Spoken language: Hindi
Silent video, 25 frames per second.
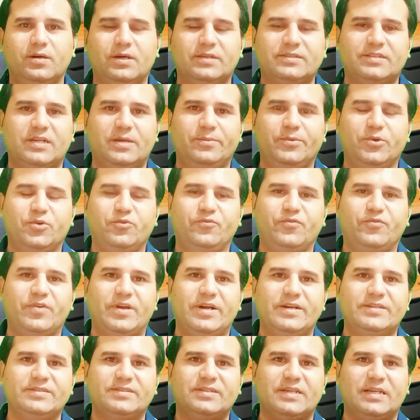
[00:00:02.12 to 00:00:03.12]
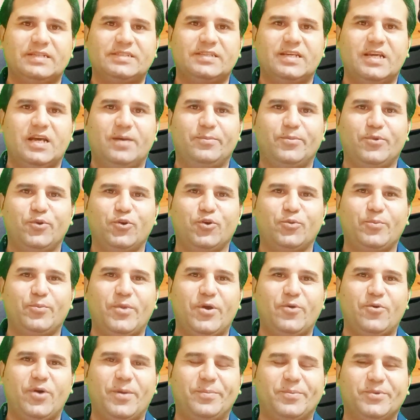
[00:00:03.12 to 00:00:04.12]
असलम फ्रेंड्स कैसे हैं आप लोग
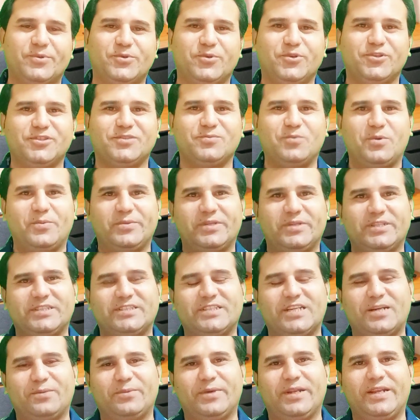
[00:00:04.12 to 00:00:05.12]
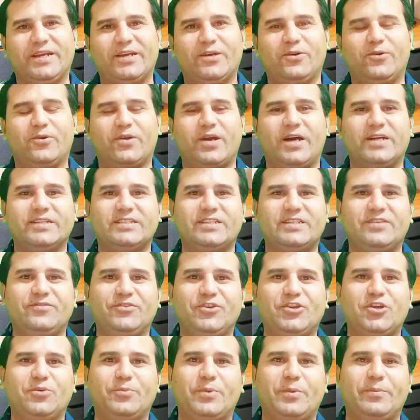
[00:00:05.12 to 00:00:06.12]
मैं हूं आपका दोस्त मोहम्मद असकर मलिक और आज की
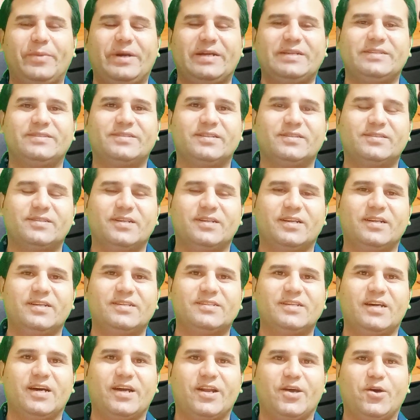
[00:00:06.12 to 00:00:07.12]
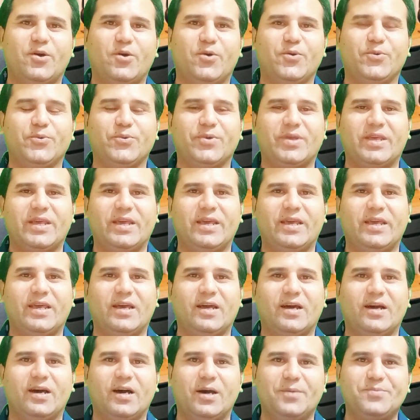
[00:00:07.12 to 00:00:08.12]
वीडियो में मैं डिस्कस करने जा रहा हूं कि
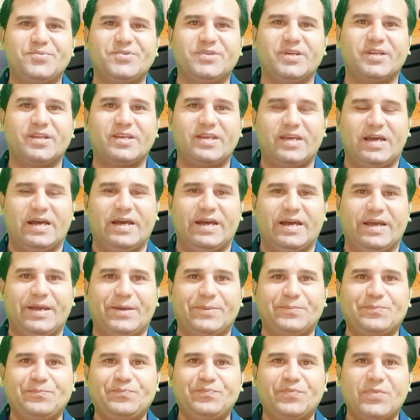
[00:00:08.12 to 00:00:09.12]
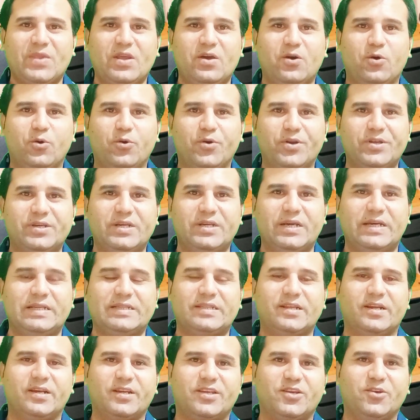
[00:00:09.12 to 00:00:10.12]
अबशर क्या है और ये
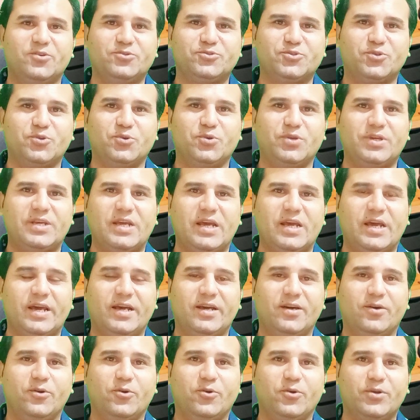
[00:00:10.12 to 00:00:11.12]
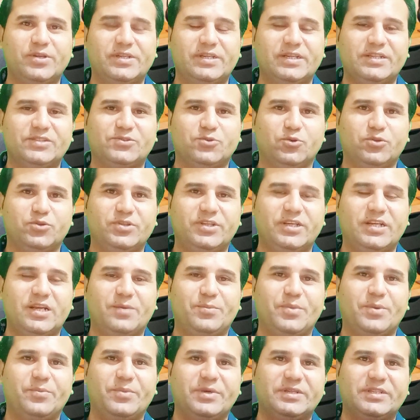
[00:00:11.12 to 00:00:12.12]
इतना क्यों ज़रूरी है और ये सऊदी
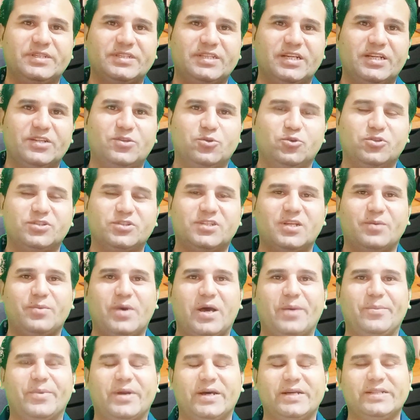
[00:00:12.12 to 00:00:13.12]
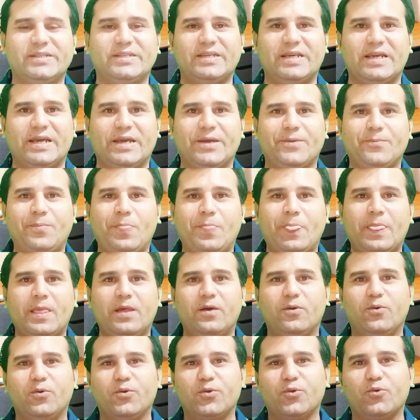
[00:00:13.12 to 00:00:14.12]
अरबिया में जितने दोस्त अहबाब रहते हैं
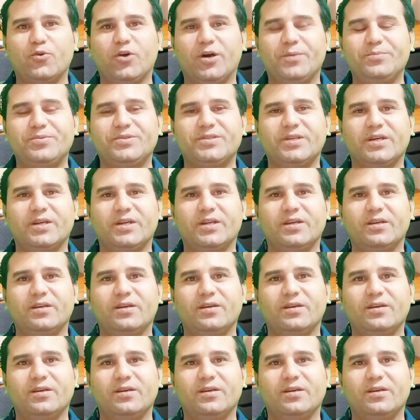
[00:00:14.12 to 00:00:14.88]
उनको अबशर